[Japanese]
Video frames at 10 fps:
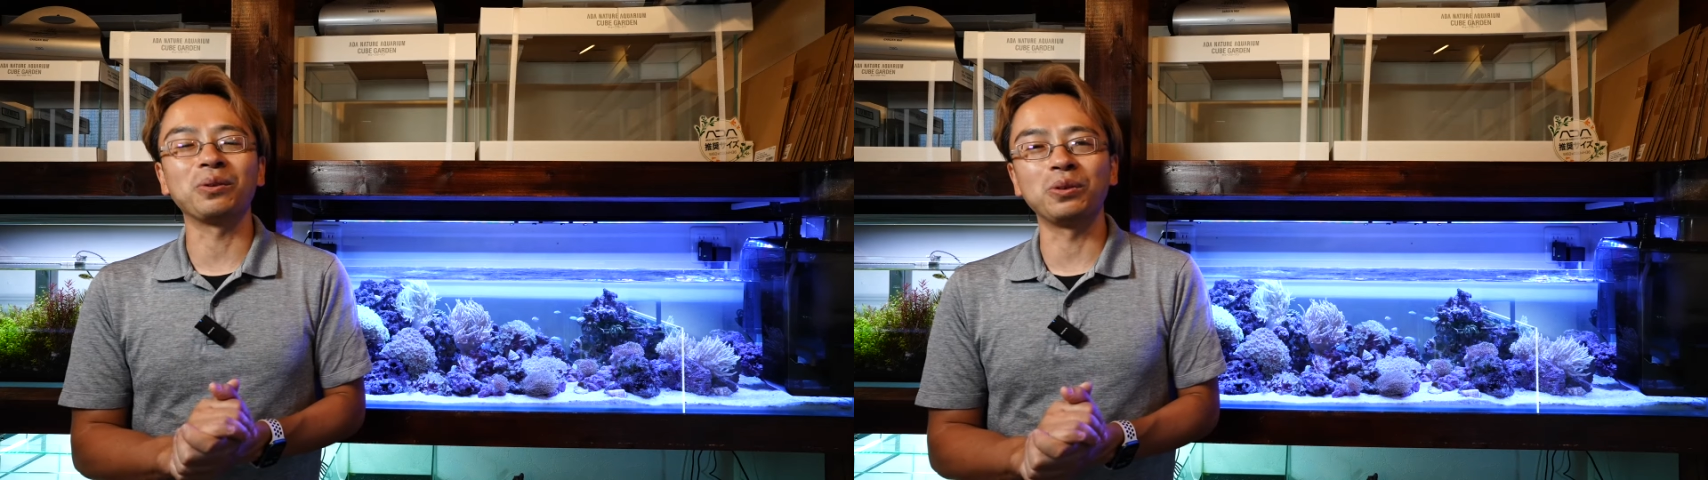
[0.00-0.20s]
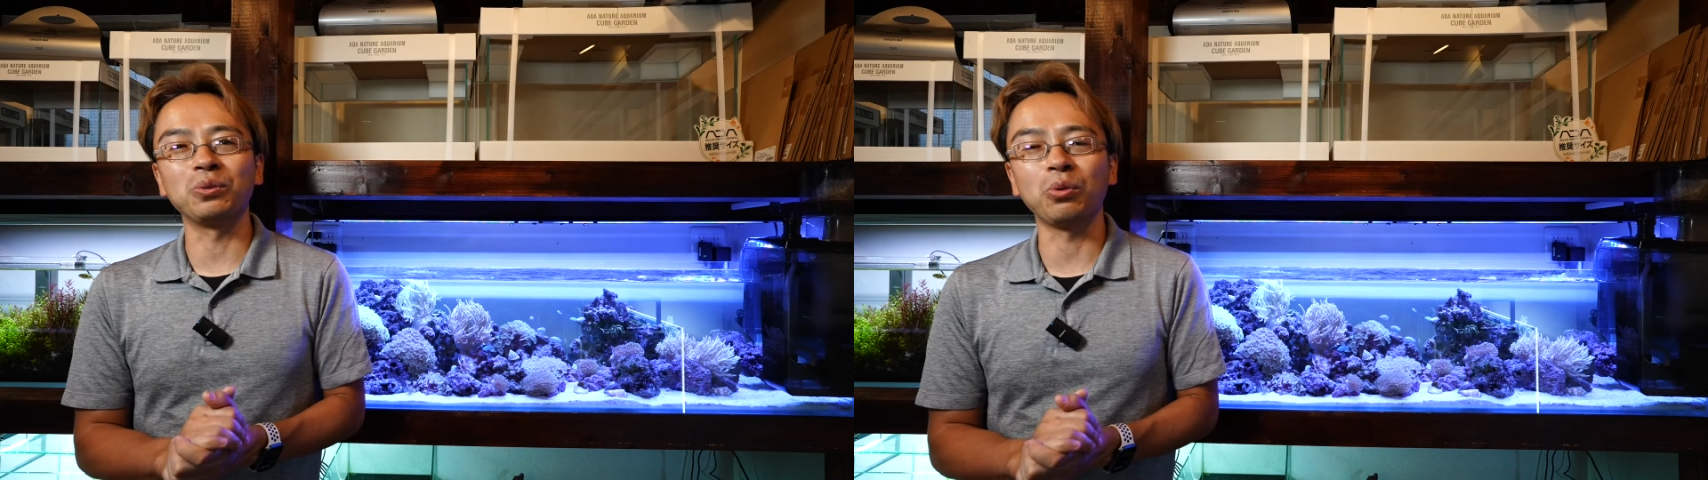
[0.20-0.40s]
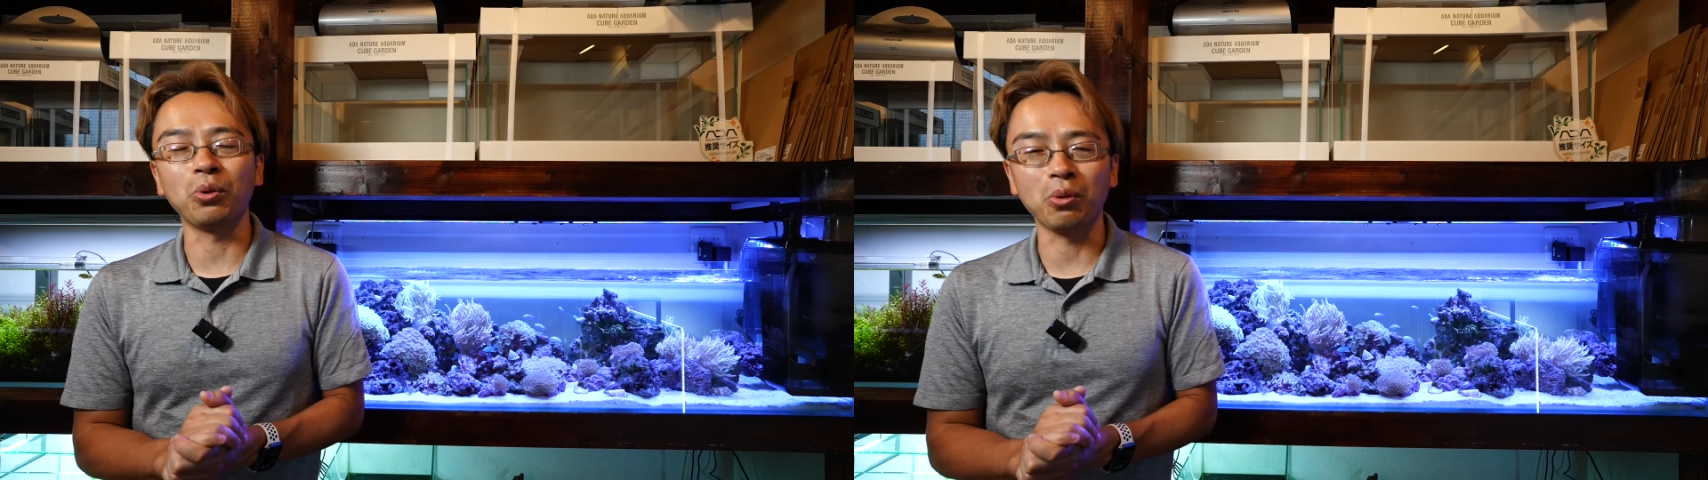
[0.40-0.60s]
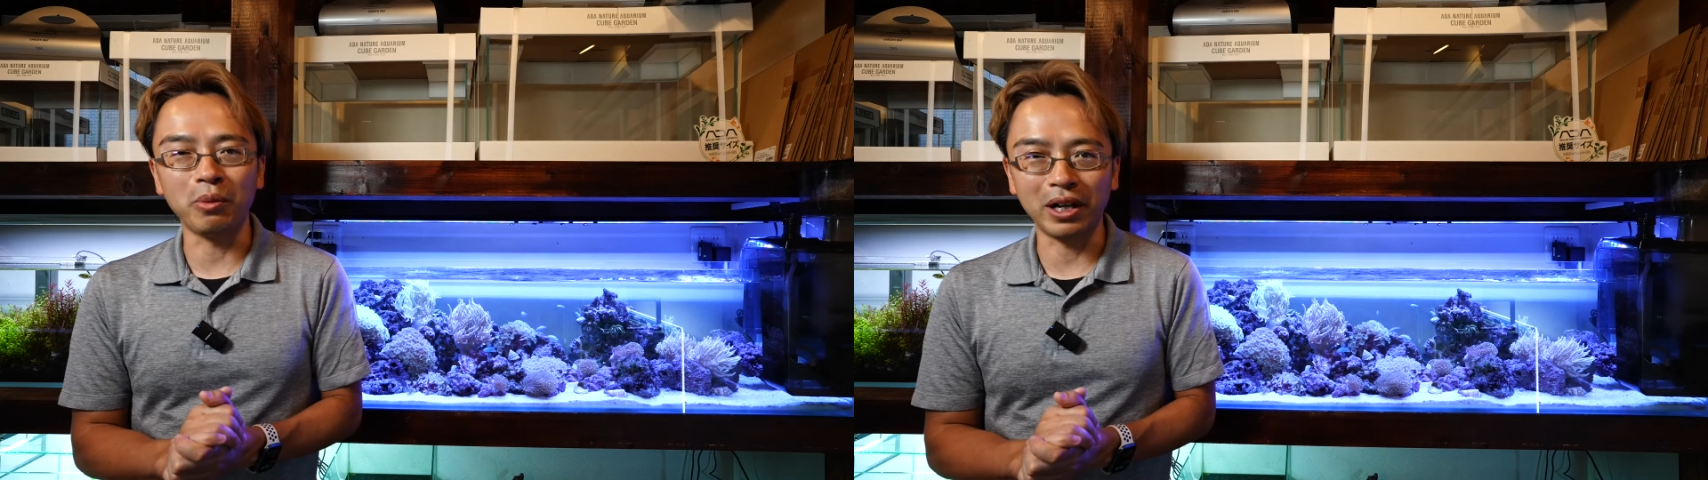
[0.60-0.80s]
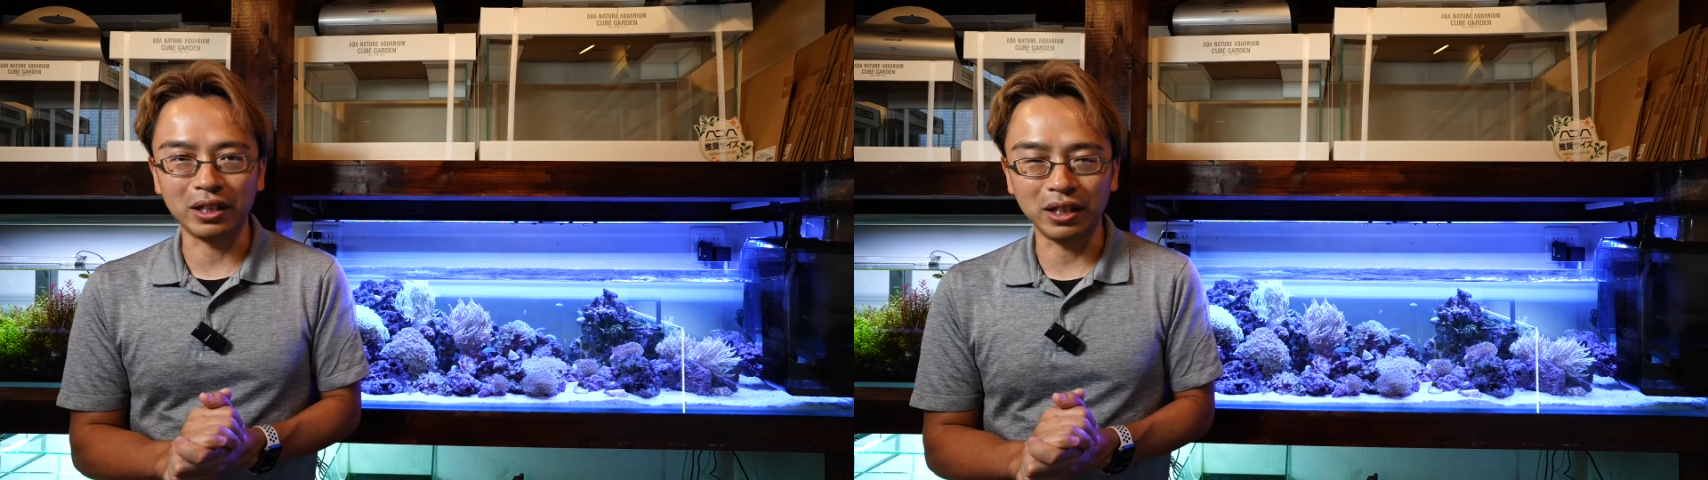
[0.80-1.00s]
るというところ
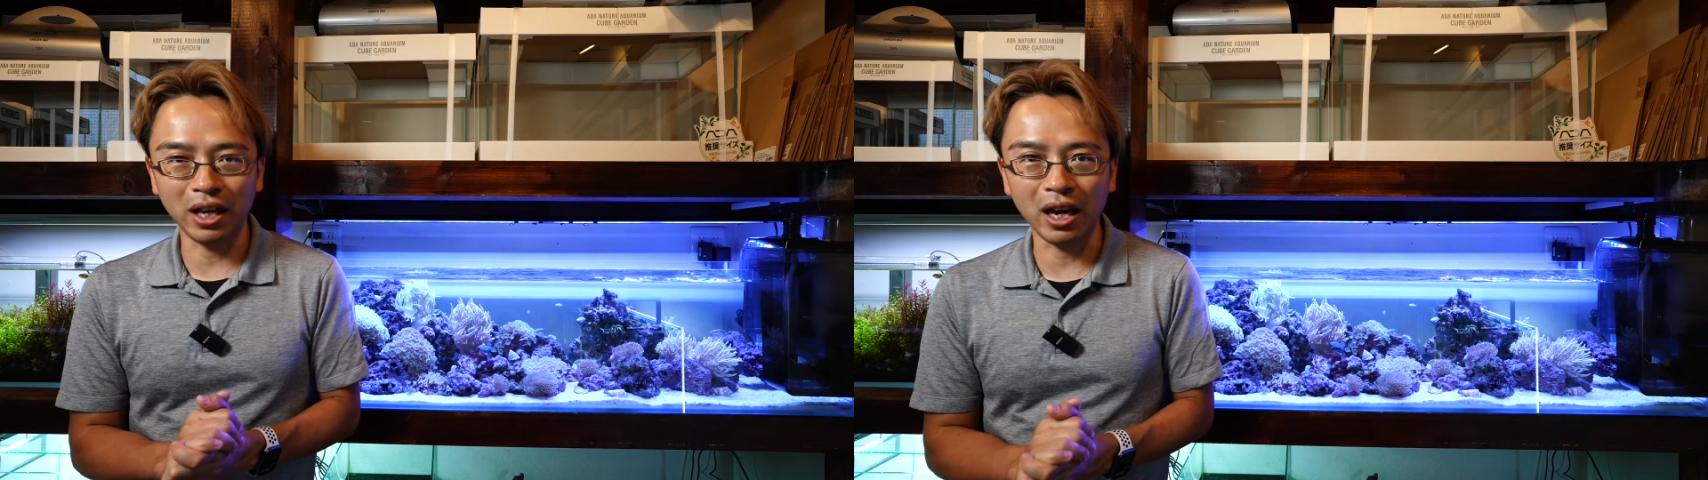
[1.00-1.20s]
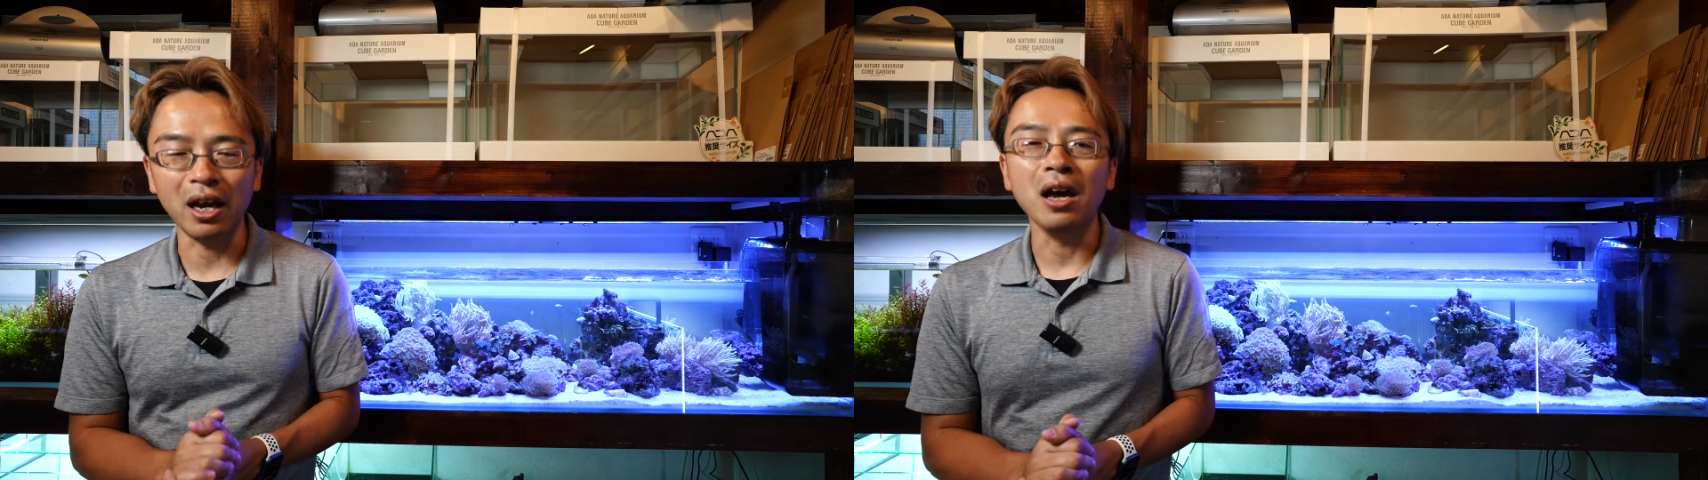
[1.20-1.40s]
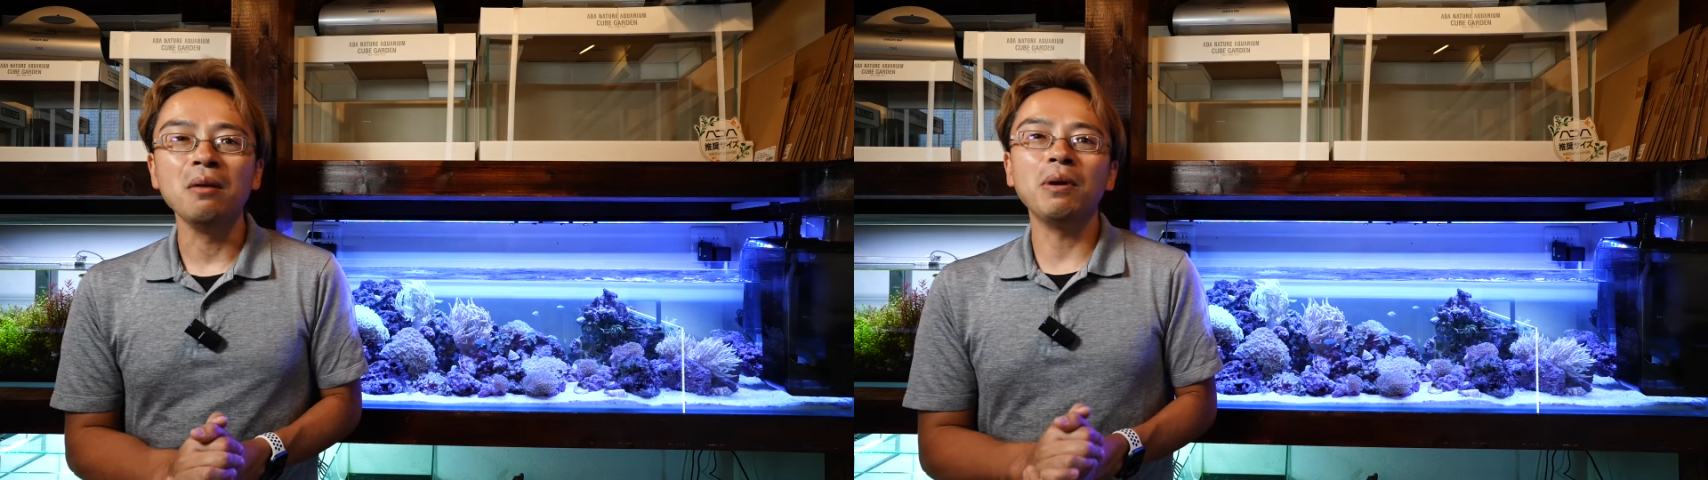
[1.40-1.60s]
もあって、